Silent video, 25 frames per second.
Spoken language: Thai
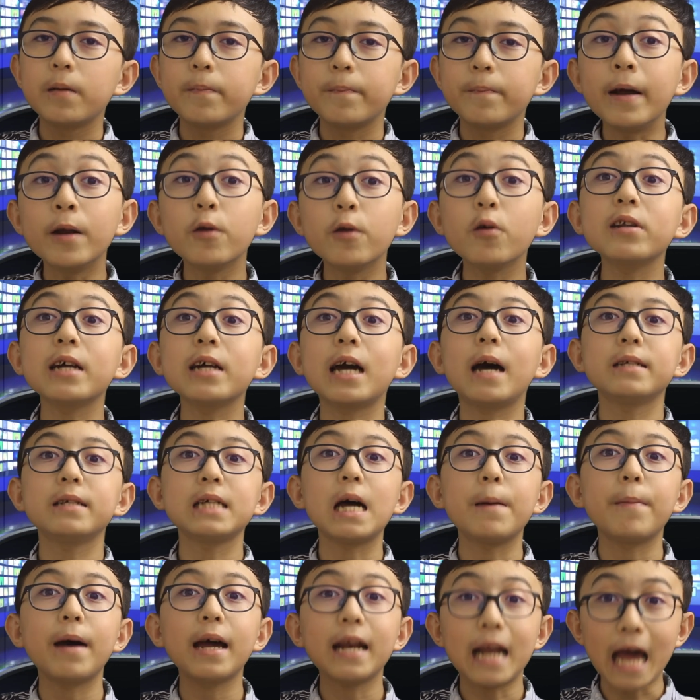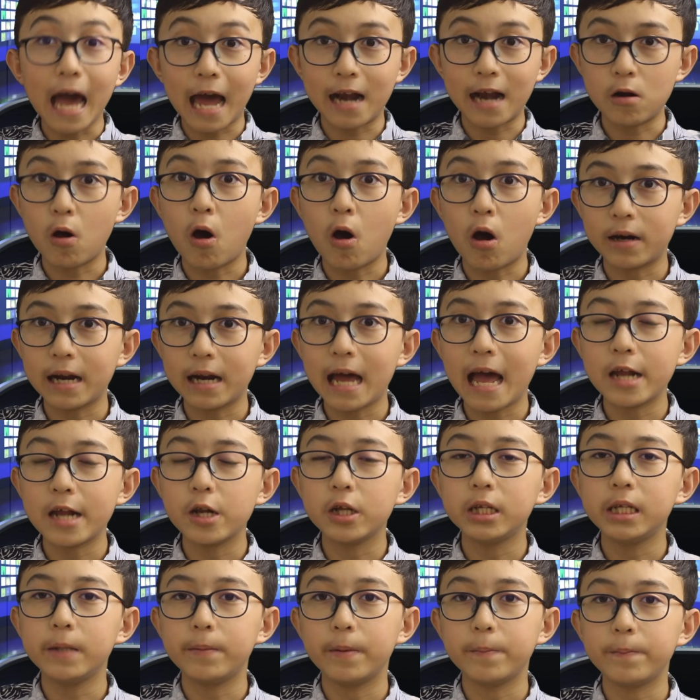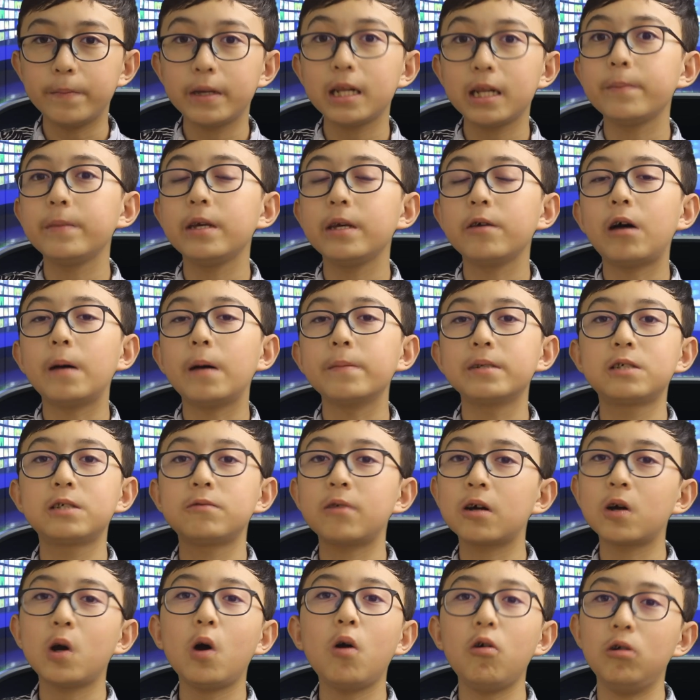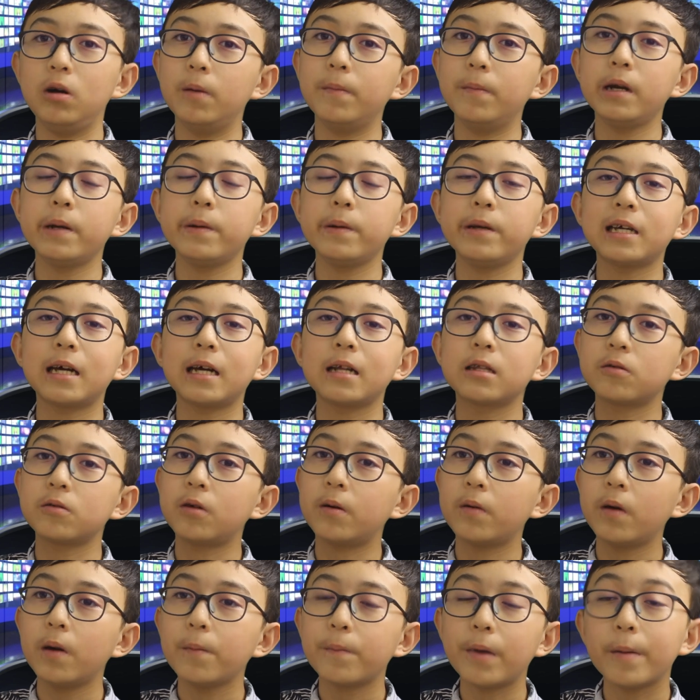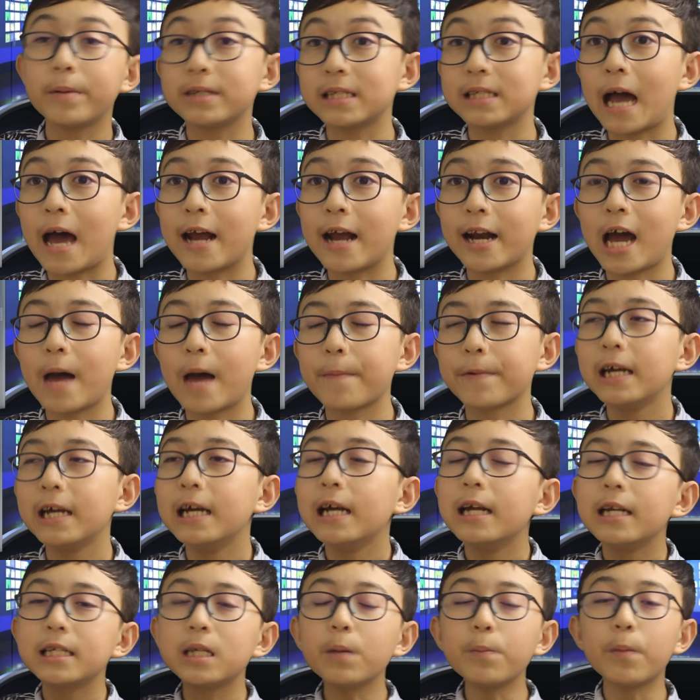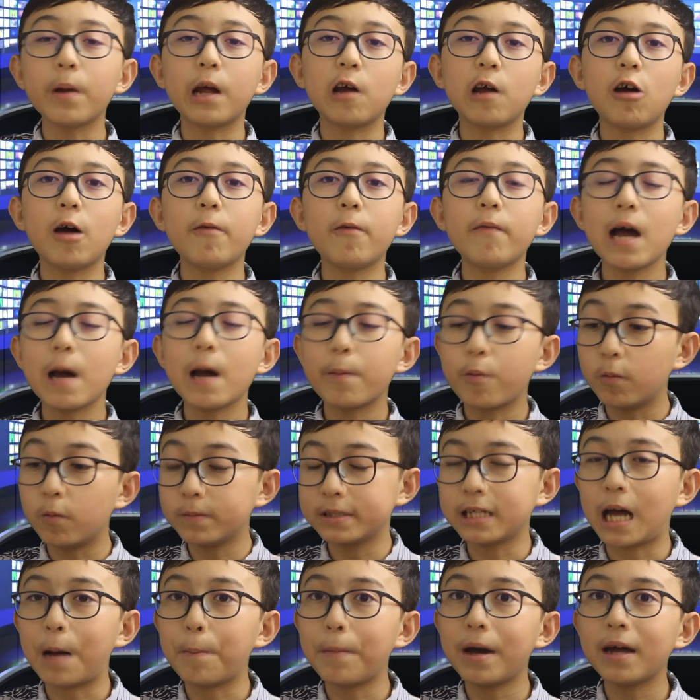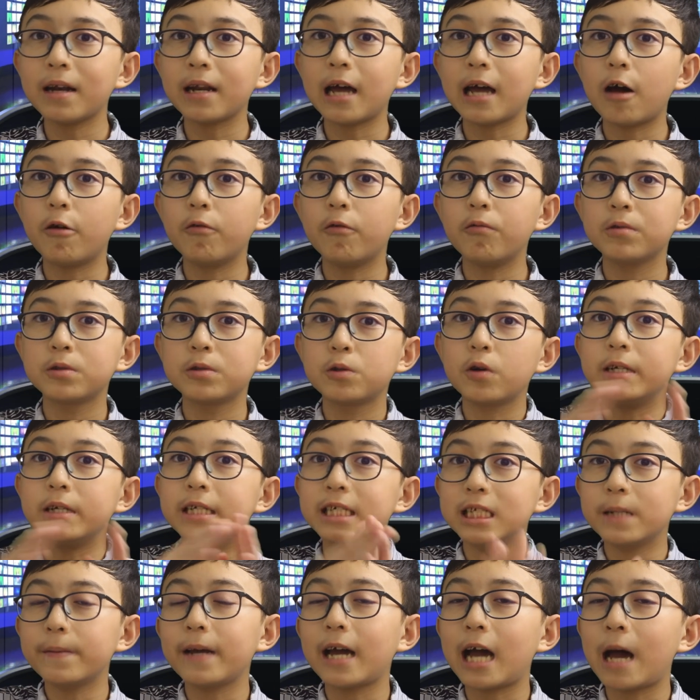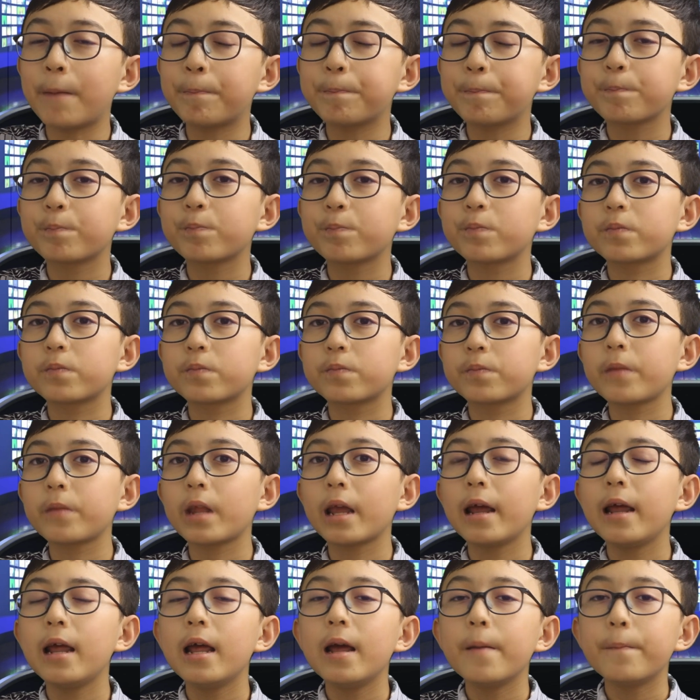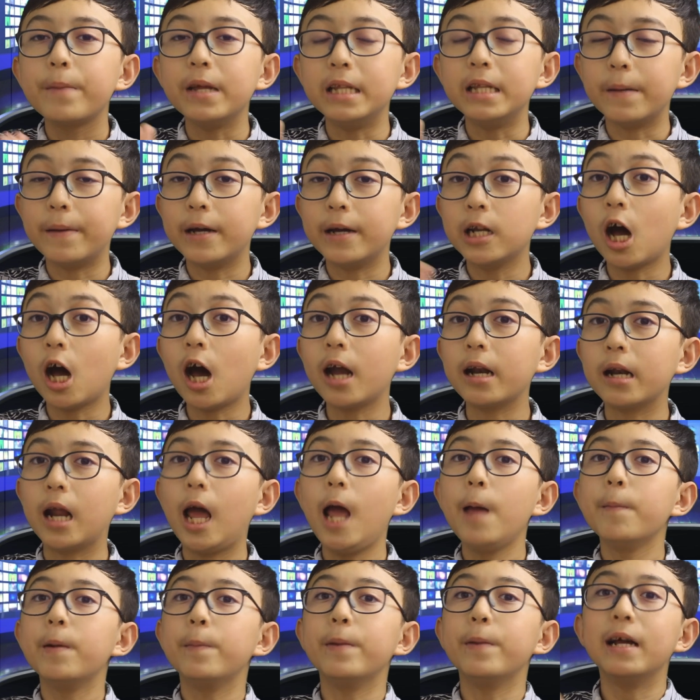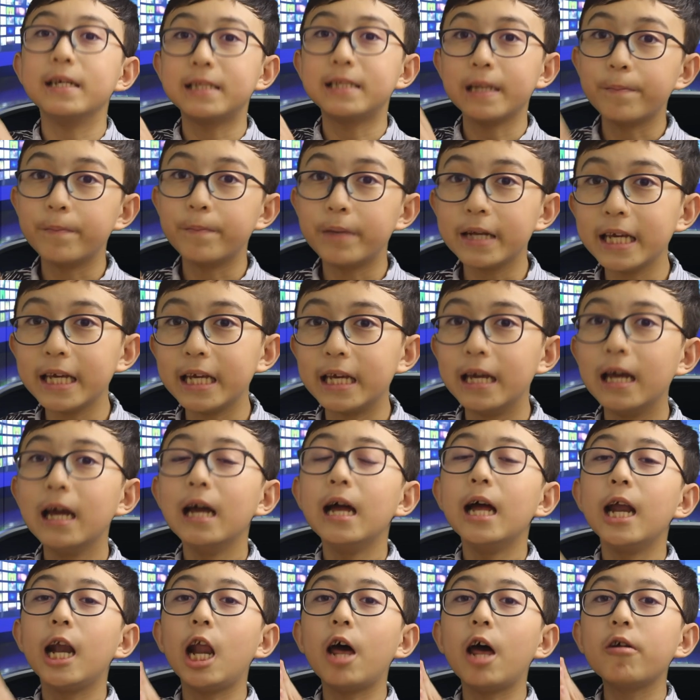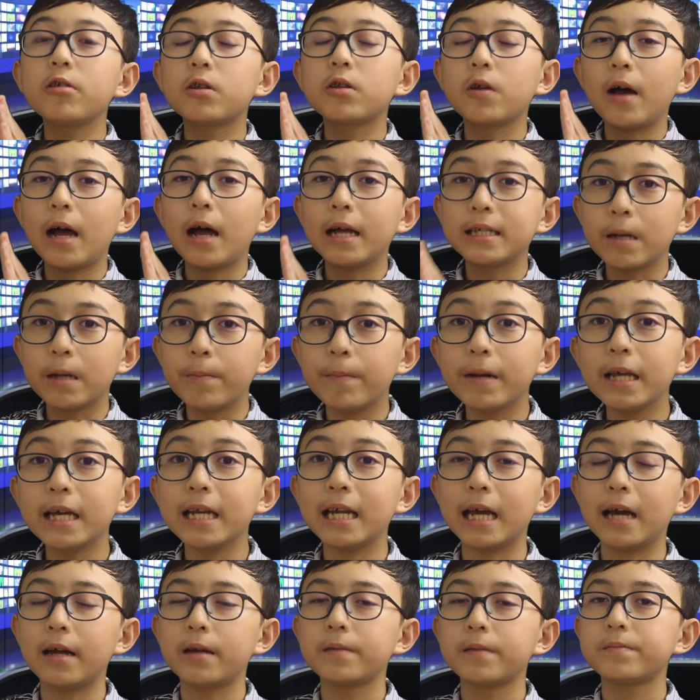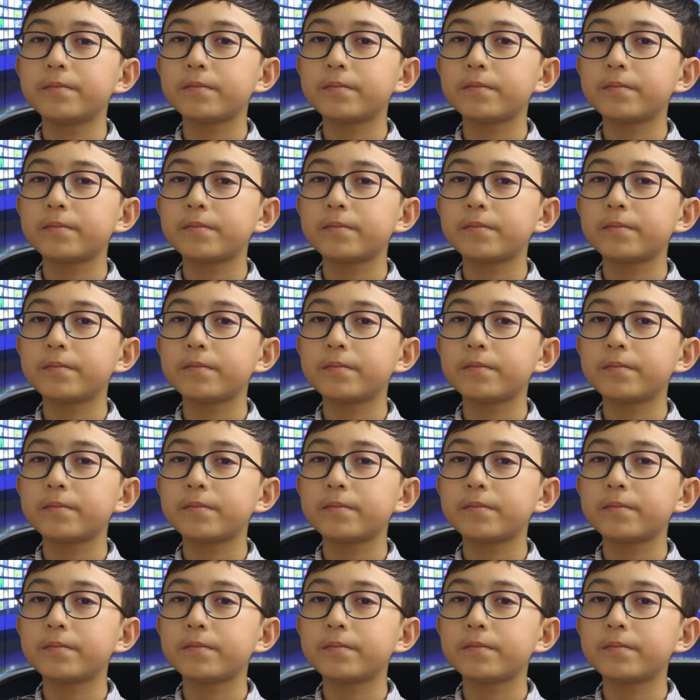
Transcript: มนุษย์นะครับสามารถอ่านออกได้โดยที่แบบไม่ได้มีความสครัลเกิลหรือไม่ได้มีการตัวแปลภาษานะครับ ซึ่งหมายความว่าผมสามารถเอาตัวนี้ใช่ไหมครับ เปลี่ยนจาก Python ไปเป็น assembly แล้วตัว assembly เนี่ย